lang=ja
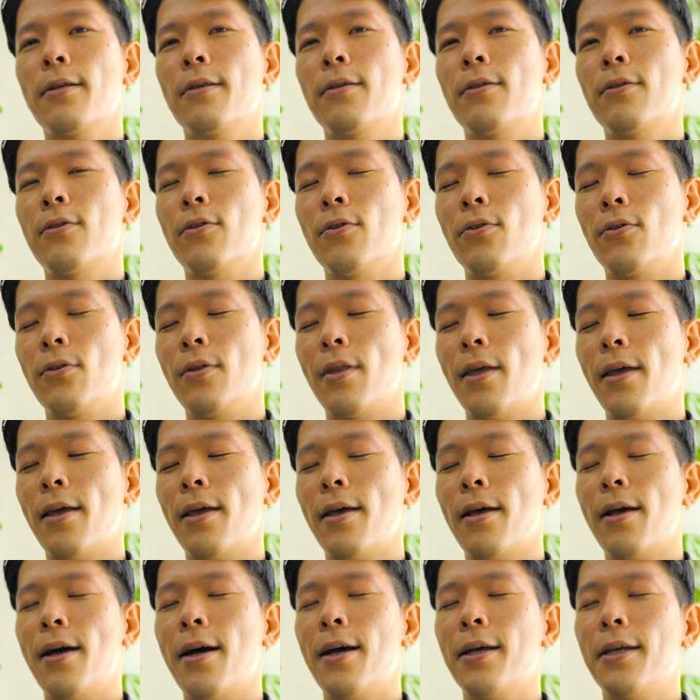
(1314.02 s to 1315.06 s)
吸って
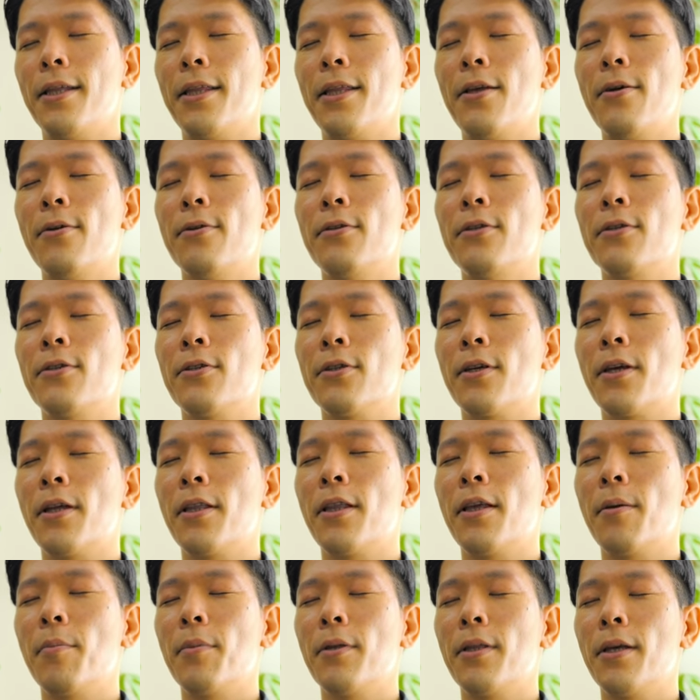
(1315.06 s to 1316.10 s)
吐いてを続け
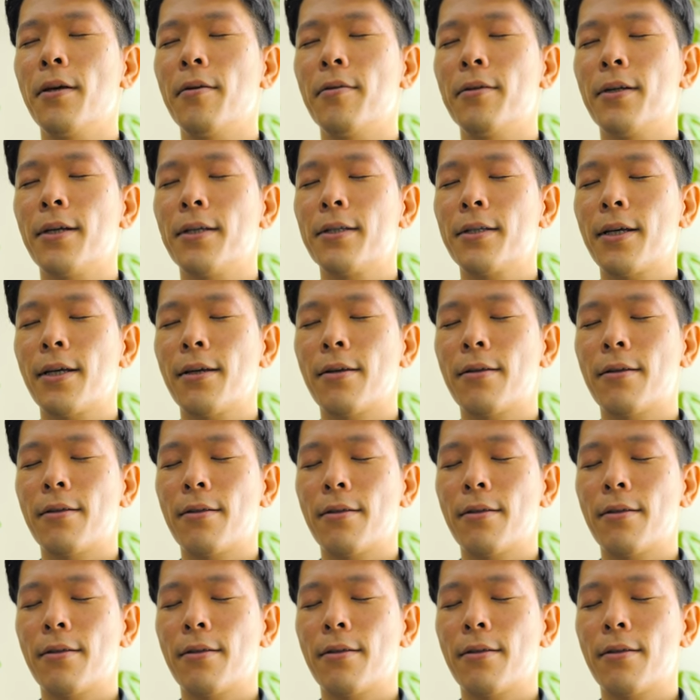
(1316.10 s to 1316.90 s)
てみてください。